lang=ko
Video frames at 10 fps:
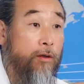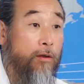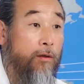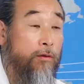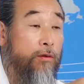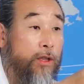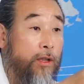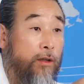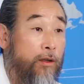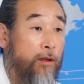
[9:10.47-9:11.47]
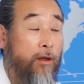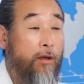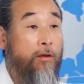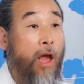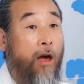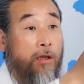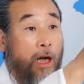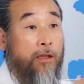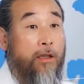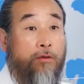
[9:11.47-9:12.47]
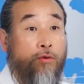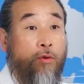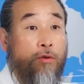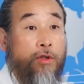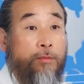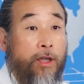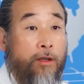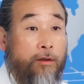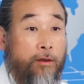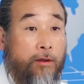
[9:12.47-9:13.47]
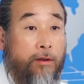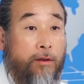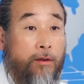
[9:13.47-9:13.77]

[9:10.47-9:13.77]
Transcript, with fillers: 그, 그렇잖아요. 대학을 안 나와도 도련님이에요.